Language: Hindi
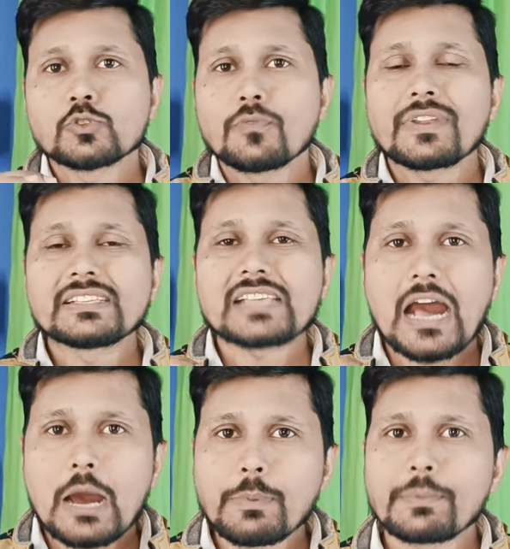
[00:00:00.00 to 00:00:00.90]
सो so फ्रेंड्स
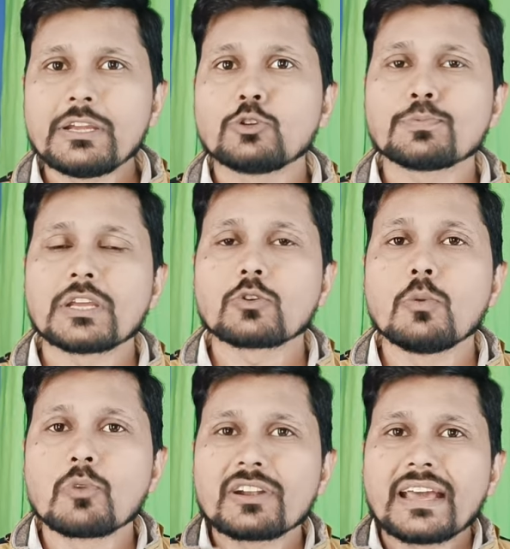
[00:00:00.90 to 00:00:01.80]
आप अपने यूट्यूब चैनल
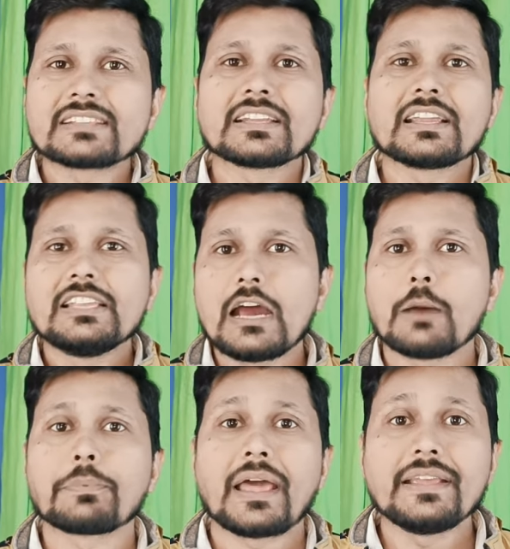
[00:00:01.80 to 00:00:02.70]
को मोनोटाइजेशन के लिए
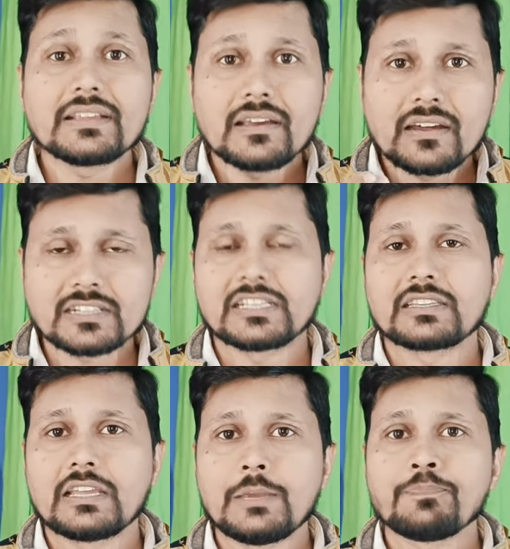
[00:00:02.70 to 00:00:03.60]
अप्लाई कर
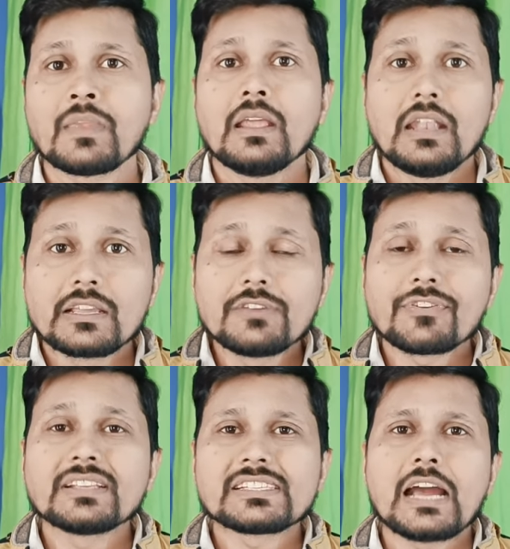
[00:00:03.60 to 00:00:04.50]
सकते हैं लेकिन
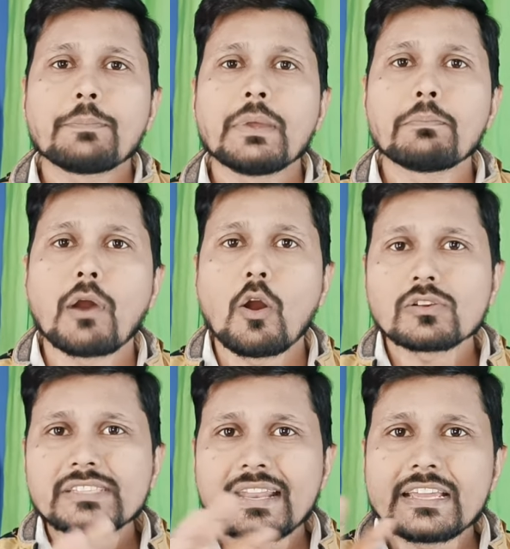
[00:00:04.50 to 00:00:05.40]
फ्रेंड्स यहाँ पे
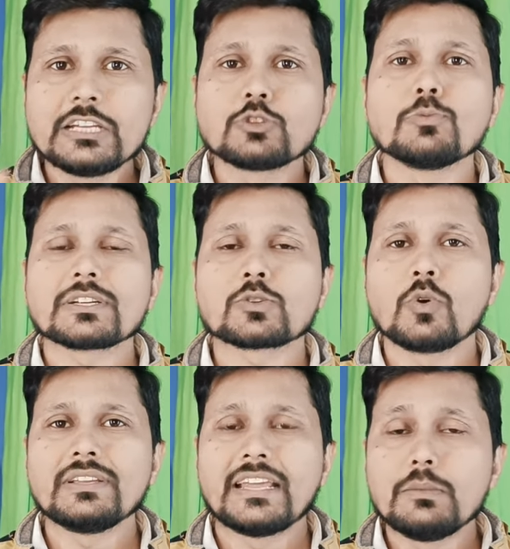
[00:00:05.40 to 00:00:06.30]
बहुत सारे यूट्यूबर्स
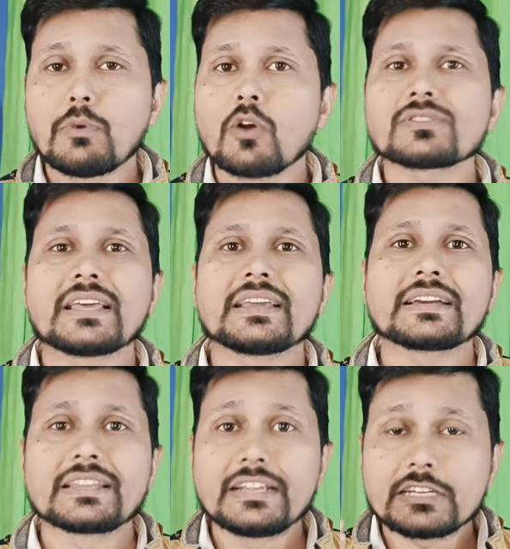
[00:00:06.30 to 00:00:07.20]
को यानी बहुत सारे
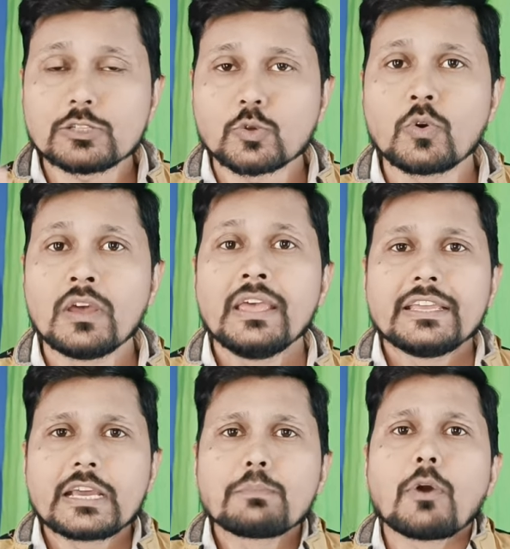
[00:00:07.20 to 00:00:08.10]
क्रिएटर्स को
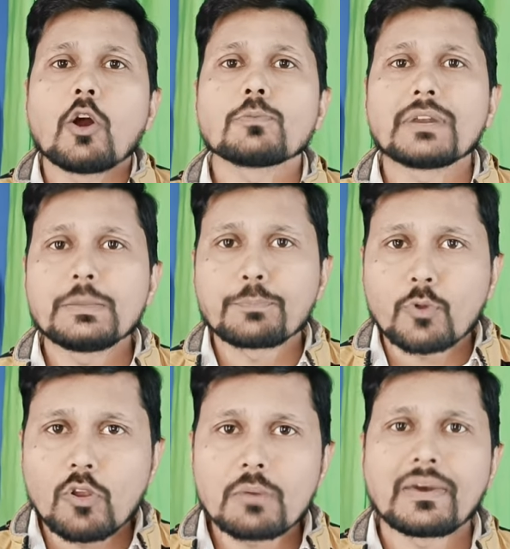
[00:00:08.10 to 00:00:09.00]
एक बहुत बड़ी
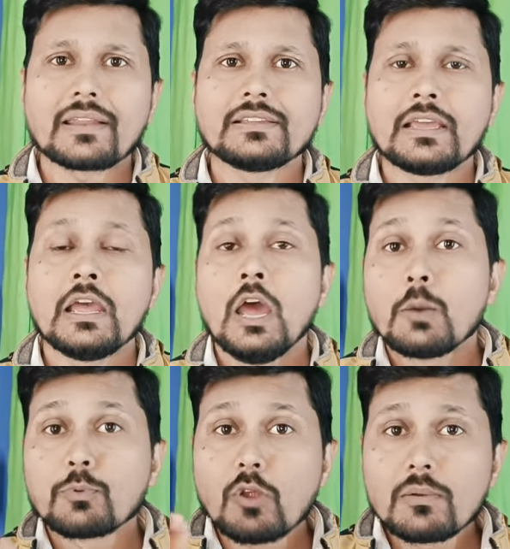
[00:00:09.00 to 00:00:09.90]
प्रॉब्लम आ रही है
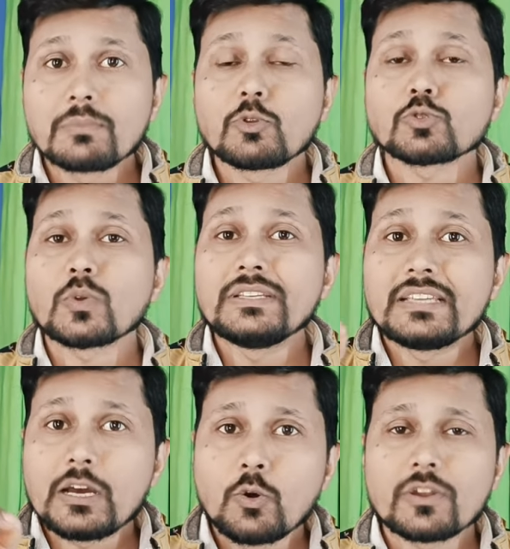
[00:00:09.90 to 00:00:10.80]
प्रॉब्लम दोस्तों
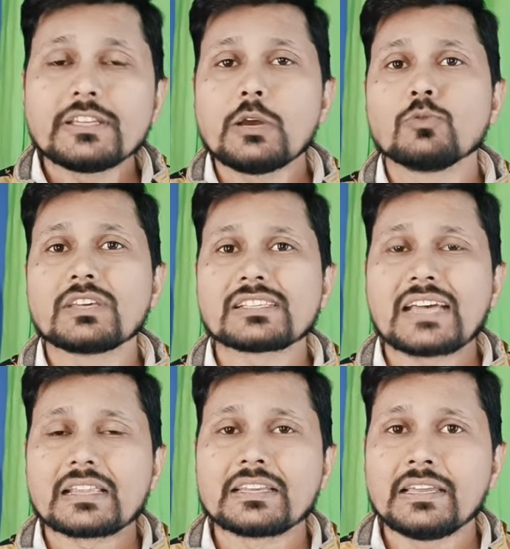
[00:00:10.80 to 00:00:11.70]
यह हो रही है उनके
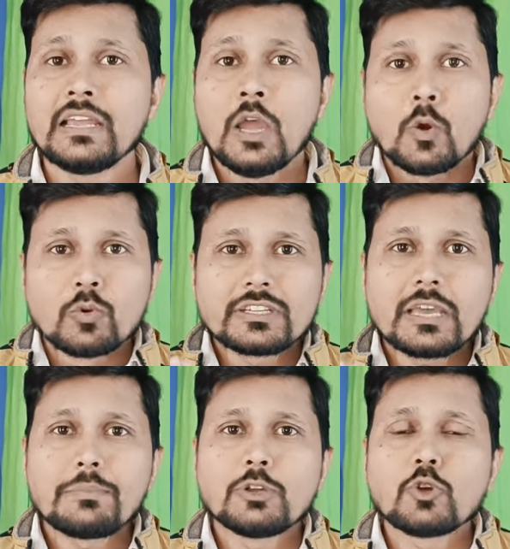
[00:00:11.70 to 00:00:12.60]
साथ की
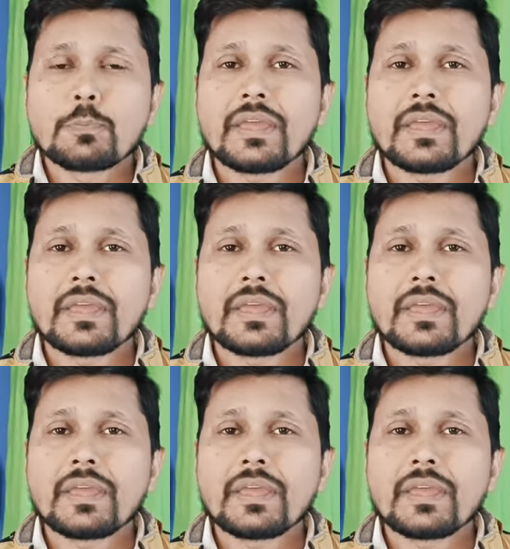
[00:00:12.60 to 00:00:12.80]
उनके वीडियो